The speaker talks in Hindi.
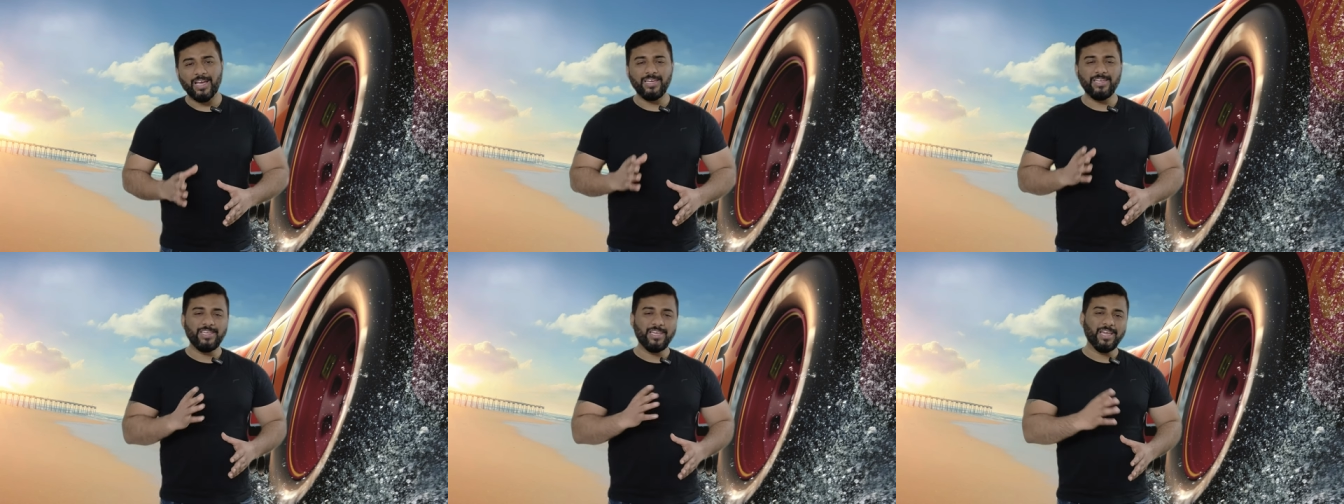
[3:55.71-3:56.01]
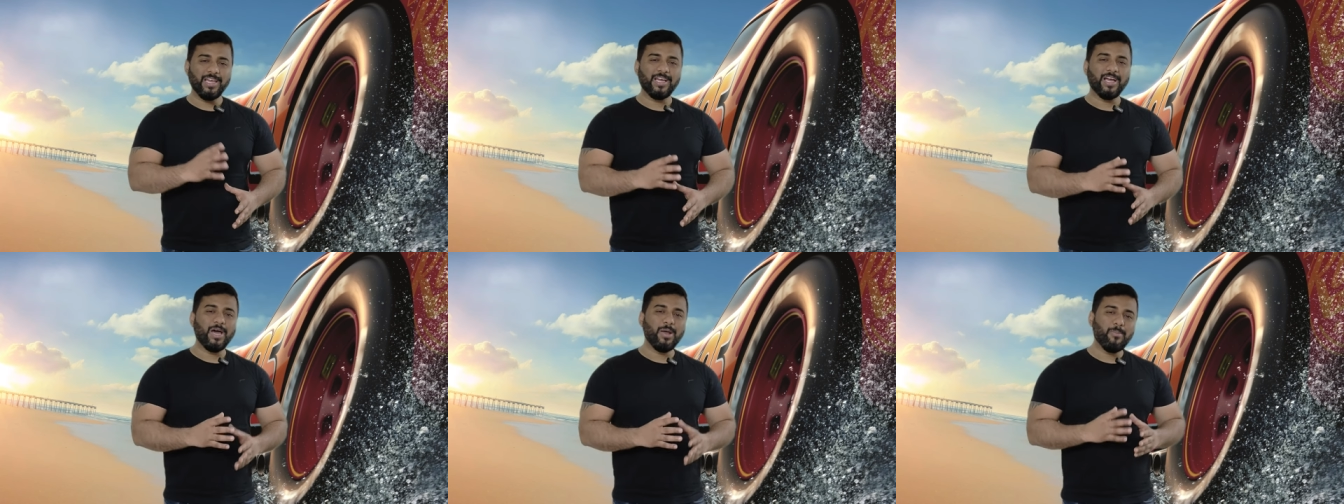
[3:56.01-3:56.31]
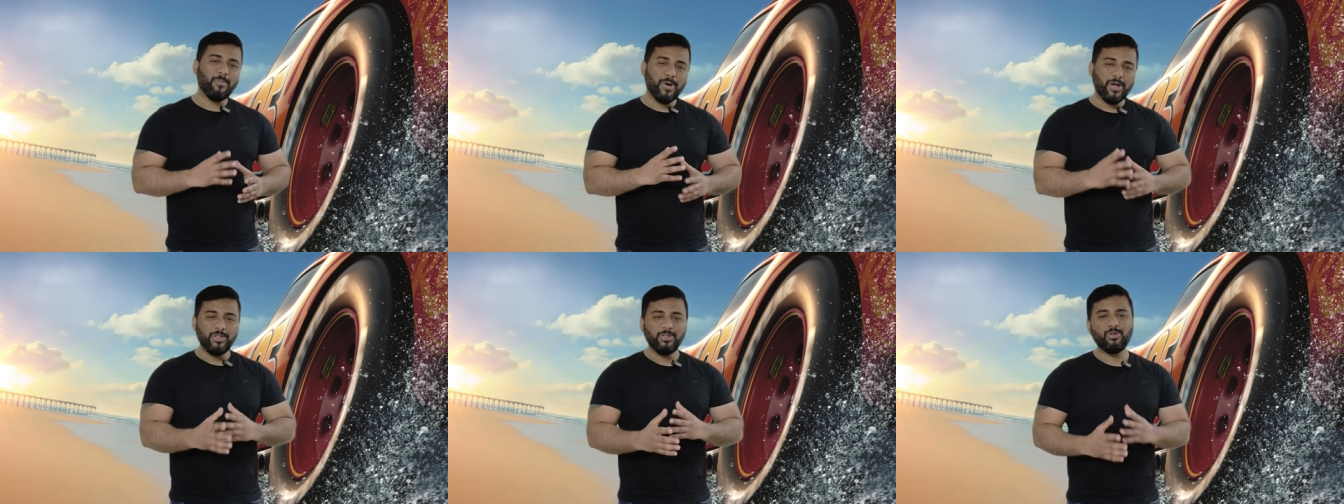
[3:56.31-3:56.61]
एंड ये
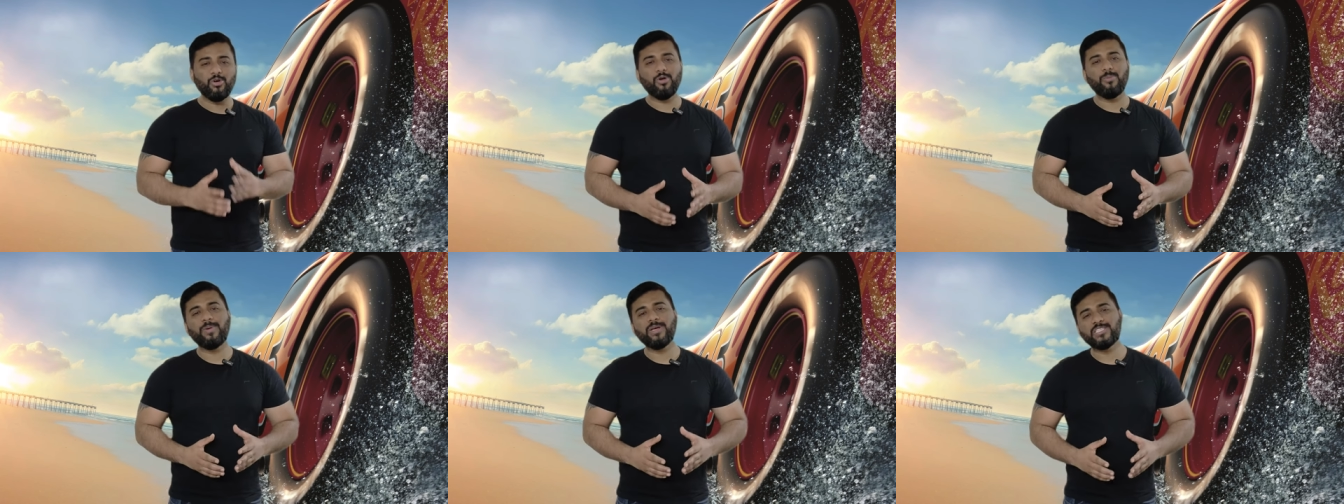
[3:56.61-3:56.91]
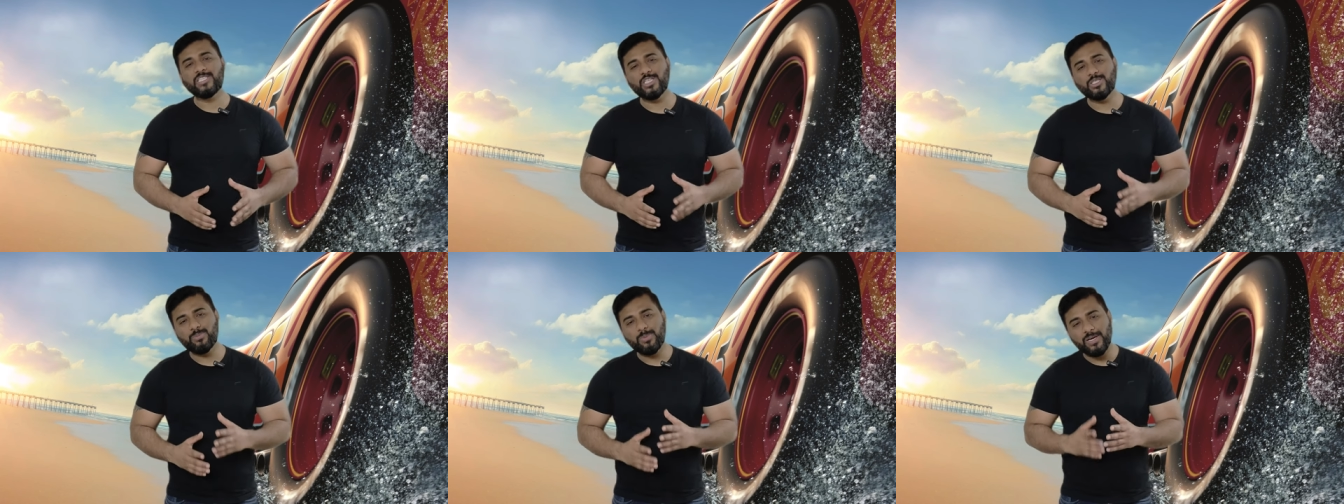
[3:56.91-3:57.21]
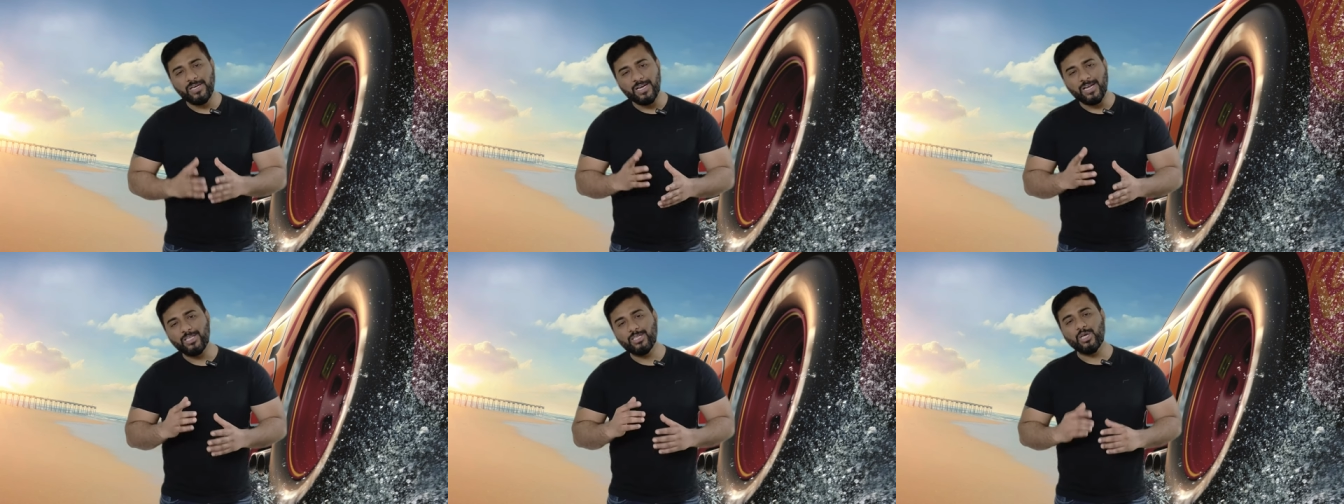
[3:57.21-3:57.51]
कार मंथ ऑन बेसिस
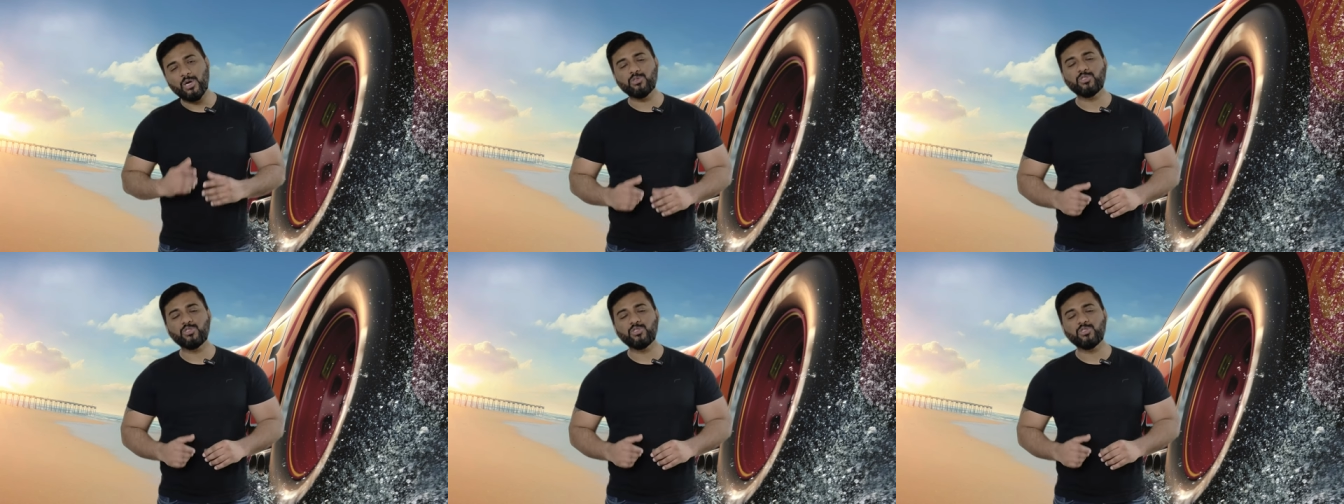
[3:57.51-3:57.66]
पे टेन